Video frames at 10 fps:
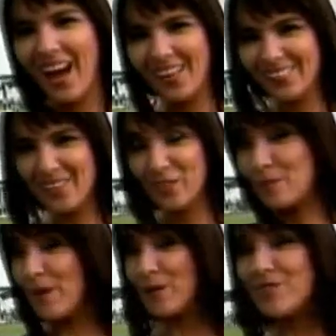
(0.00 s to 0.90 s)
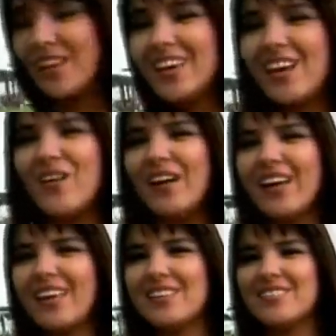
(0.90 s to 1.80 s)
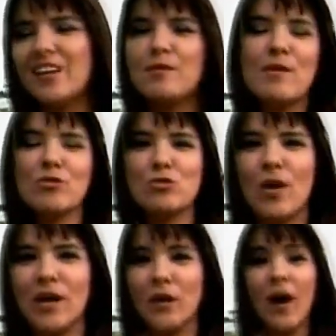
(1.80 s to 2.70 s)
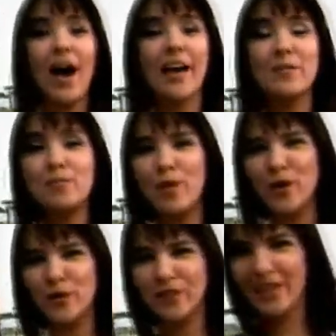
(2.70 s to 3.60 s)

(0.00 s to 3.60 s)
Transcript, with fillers: Antes de ir una pausa, quiero agradecer mi vestuario a Emporium